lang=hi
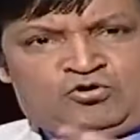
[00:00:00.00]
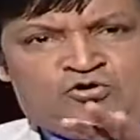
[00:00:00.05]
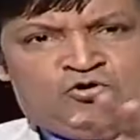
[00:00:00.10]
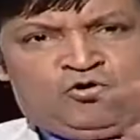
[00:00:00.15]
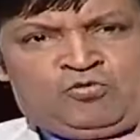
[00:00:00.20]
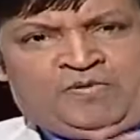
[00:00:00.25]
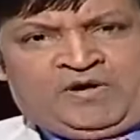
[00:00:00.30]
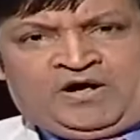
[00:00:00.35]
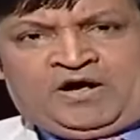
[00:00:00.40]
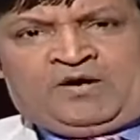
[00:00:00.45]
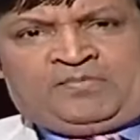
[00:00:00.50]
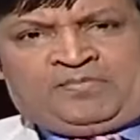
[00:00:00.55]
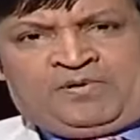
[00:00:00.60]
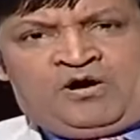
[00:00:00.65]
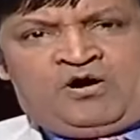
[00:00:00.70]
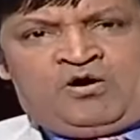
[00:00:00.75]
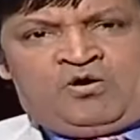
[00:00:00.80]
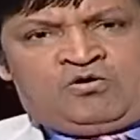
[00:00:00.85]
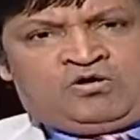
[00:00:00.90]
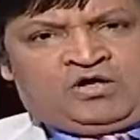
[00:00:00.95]
कुड़ियों पंगड़ा
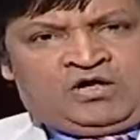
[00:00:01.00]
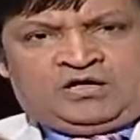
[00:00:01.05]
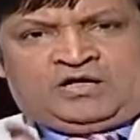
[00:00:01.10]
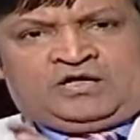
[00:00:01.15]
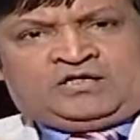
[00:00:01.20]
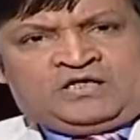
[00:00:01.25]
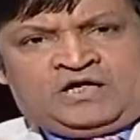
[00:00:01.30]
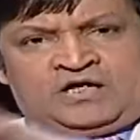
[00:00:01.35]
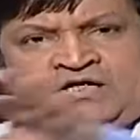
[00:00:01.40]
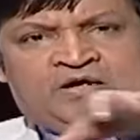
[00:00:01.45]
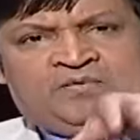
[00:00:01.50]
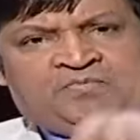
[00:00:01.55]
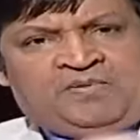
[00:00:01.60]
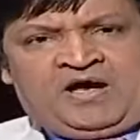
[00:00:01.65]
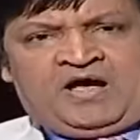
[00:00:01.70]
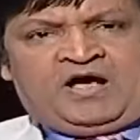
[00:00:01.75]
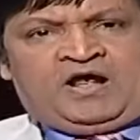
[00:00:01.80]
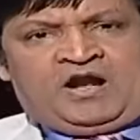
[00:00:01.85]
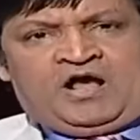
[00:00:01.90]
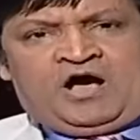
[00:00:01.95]
पाओ कर कर जाके
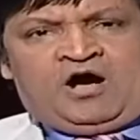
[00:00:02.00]
पैसे